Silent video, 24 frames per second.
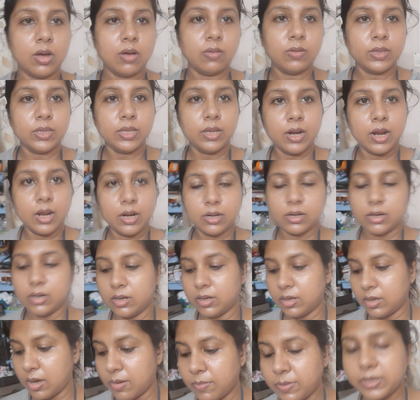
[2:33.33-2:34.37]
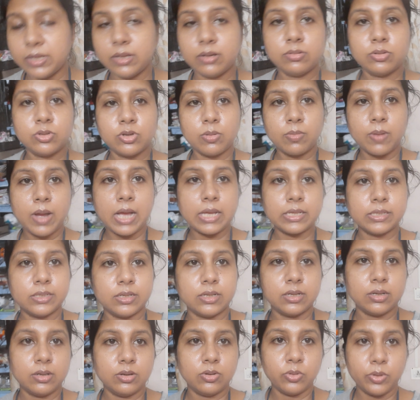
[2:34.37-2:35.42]
আমাদের রান্না আমার সব
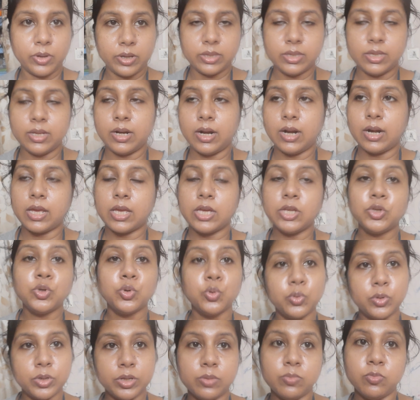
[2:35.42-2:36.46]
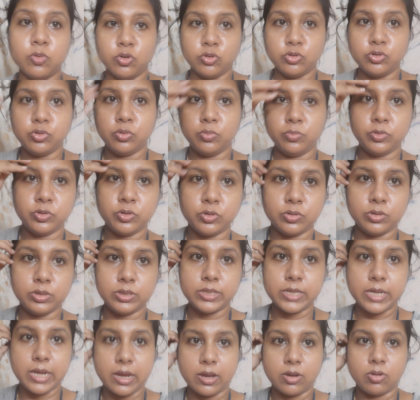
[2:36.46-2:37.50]
কাজের লোকেদের আর কি ছুটির মরশুম
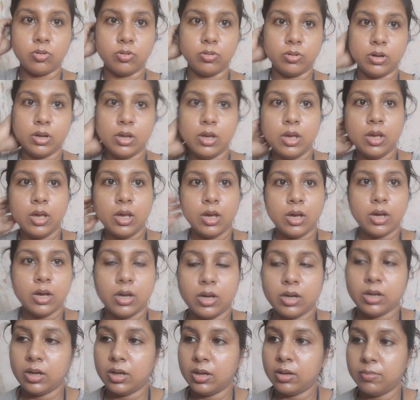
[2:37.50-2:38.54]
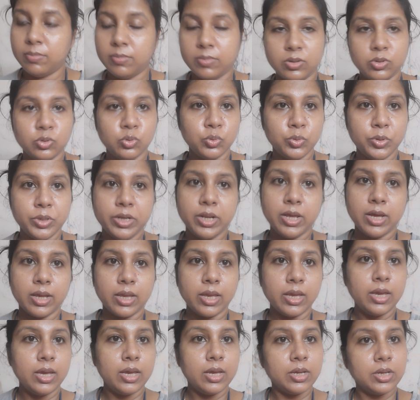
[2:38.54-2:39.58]
চলছে এখন দুদিন
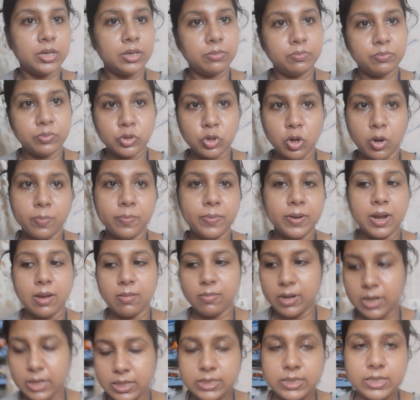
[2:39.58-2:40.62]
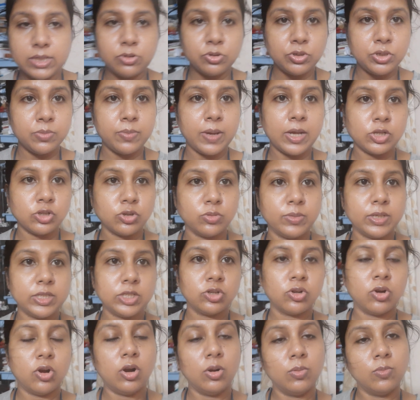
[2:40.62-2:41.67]
আগে স্বপ্না মানে যে হচ্ছে বাসন
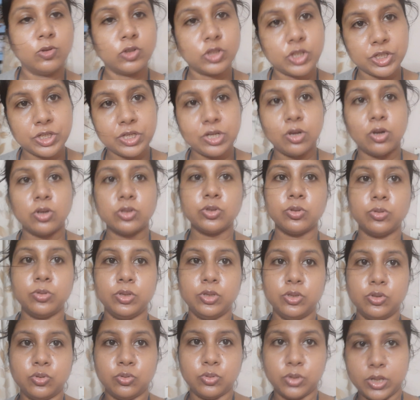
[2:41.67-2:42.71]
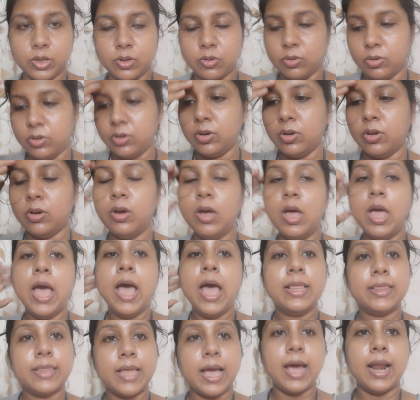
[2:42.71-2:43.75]
মাঝে ঘর মোচে সে অতদিন ছুটি করলো
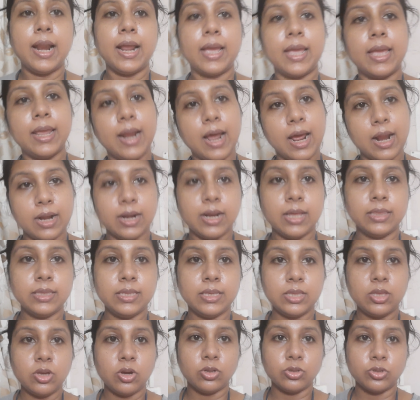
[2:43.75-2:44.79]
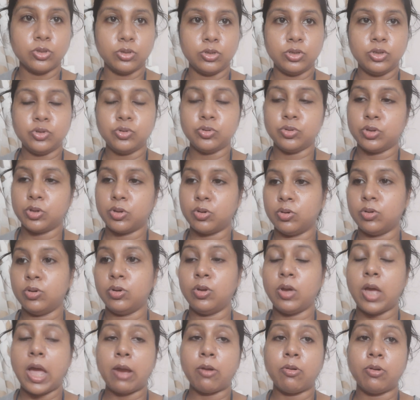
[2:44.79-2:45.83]
তার আগে রান্নার দিদি অতদিন ছুটি
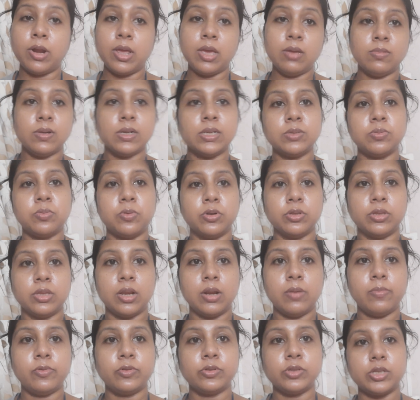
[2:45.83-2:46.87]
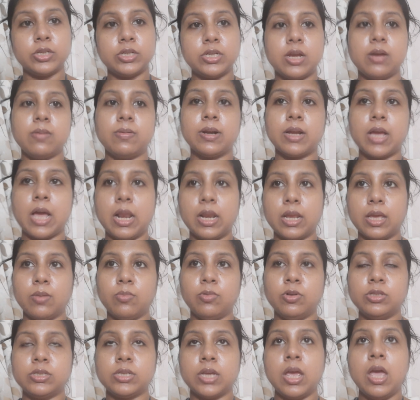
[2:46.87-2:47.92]
করলো এখন এই মাস পড়তে না পড়তে সে আবার কালকে
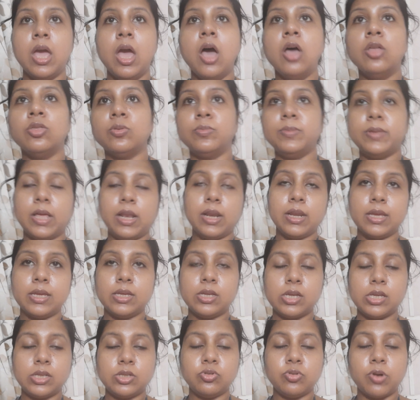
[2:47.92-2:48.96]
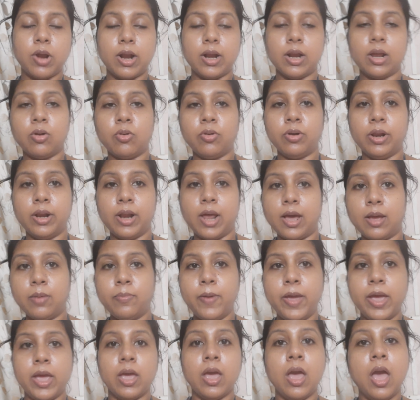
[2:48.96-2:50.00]
বলছে তুমি তাহলে কি কিছু রান্না করে
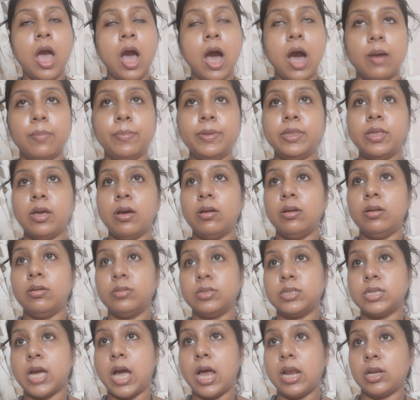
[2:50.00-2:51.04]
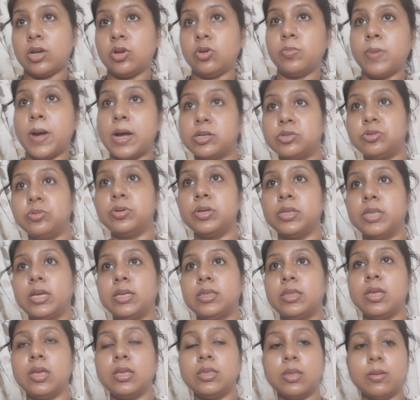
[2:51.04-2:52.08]
রাখবে আমি তাহলে হচ্ছে কালকেরও ভাসুরকে
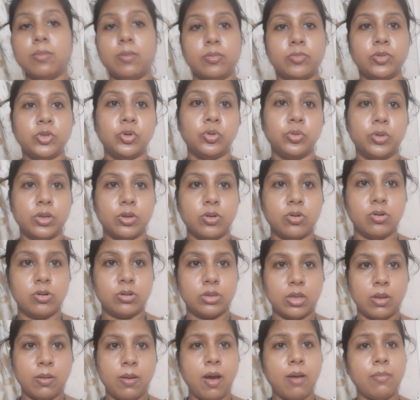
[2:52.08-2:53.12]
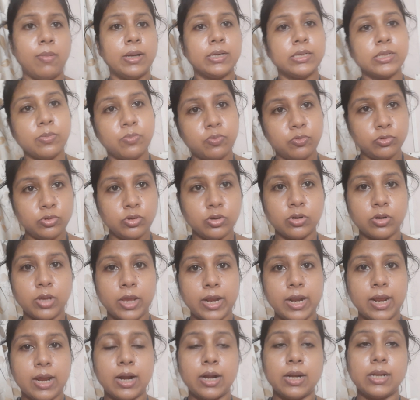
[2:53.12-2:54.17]
দেখতে যেতাম আমি ছুটি করতাম আবার সে পুজোর
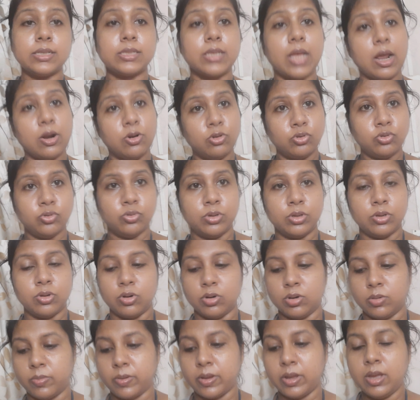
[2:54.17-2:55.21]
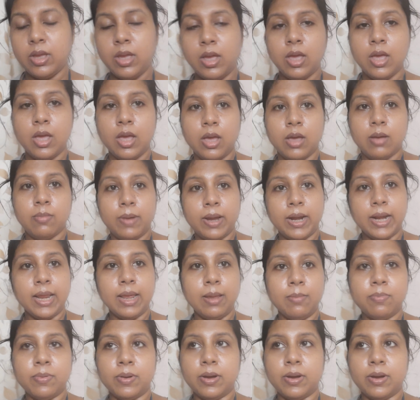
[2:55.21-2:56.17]
কেনাকাটা তারও ছুটি করবে মানে